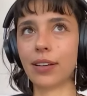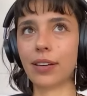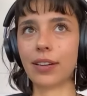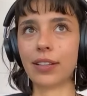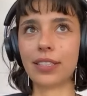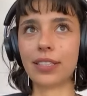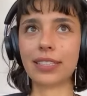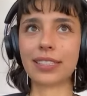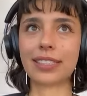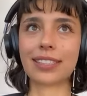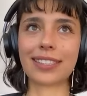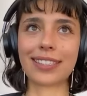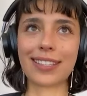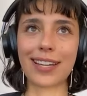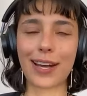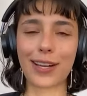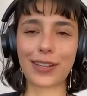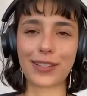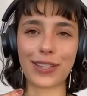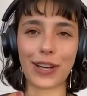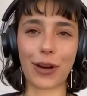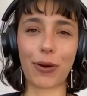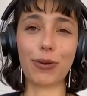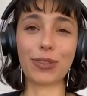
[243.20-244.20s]
äh, dieses
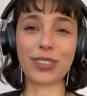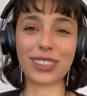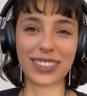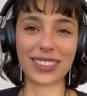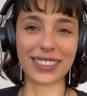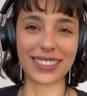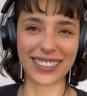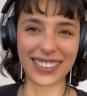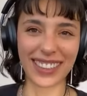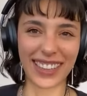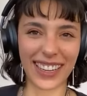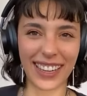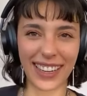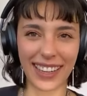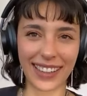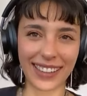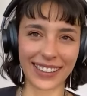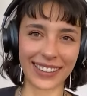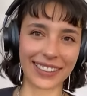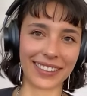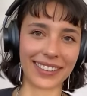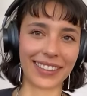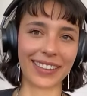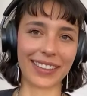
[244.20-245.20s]
nach draußen
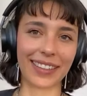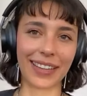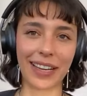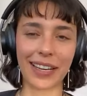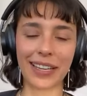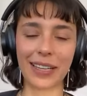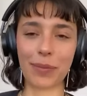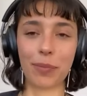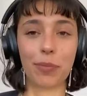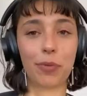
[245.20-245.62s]
tragen, an